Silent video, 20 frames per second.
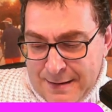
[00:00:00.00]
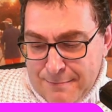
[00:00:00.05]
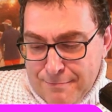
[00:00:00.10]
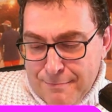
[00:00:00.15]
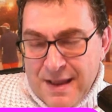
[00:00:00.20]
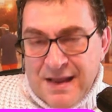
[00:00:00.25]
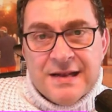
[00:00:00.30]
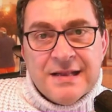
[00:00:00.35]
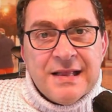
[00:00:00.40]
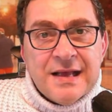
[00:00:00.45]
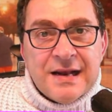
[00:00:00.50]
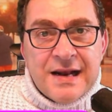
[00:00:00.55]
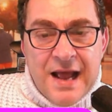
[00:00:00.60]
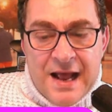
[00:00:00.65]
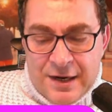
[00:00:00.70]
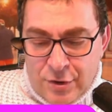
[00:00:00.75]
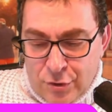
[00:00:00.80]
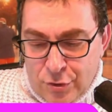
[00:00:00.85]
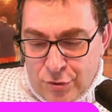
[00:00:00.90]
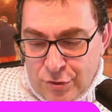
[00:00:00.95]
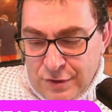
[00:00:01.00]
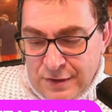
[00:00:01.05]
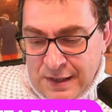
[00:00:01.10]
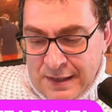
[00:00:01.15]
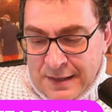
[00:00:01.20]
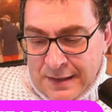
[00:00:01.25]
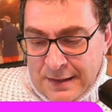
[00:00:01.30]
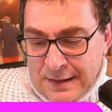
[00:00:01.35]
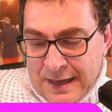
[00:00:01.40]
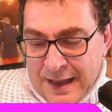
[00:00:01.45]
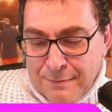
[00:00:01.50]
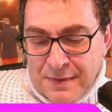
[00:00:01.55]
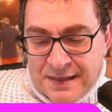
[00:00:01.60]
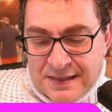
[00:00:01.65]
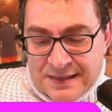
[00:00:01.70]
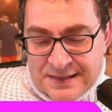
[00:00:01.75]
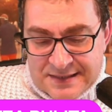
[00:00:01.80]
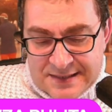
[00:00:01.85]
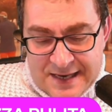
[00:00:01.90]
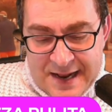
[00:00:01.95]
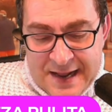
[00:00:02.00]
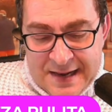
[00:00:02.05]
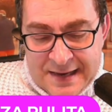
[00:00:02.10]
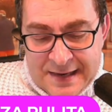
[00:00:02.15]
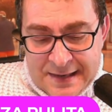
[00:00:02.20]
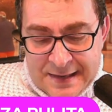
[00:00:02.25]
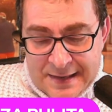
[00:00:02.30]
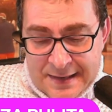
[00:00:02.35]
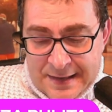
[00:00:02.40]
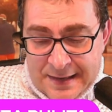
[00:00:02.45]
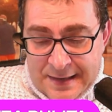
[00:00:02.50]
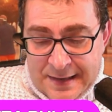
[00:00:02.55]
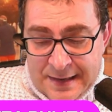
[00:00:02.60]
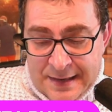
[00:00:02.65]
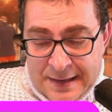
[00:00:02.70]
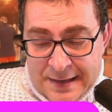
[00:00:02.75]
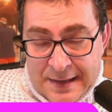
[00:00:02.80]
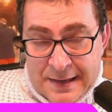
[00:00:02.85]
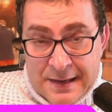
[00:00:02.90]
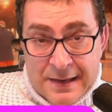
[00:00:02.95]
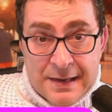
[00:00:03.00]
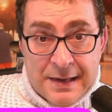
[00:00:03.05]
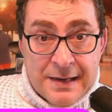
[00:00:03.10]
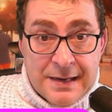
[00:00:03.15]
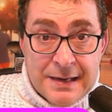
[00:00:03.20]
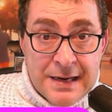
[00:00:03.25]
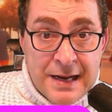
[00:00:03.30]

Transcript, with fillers: meriteranno di amministrare eh,